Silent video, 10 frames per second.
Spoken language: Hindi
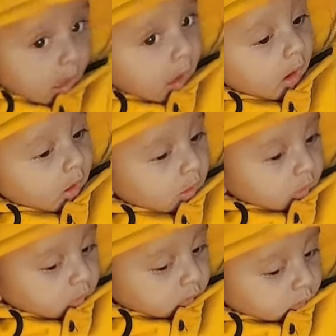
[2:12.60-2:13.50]
बाबू
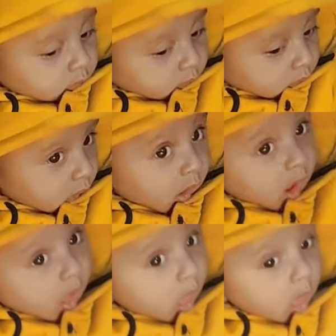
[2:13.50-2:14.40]
ईशान बाबू
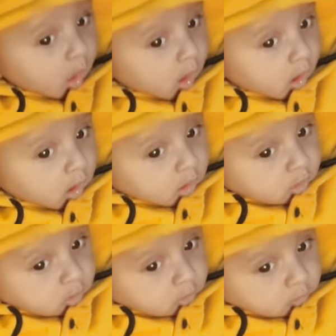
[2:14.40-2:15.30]
अब केक
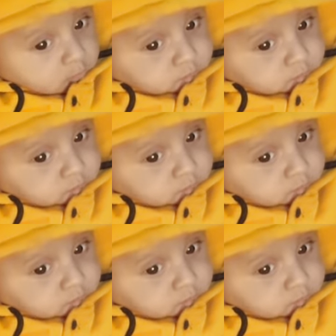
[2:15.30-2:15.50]
काटेगा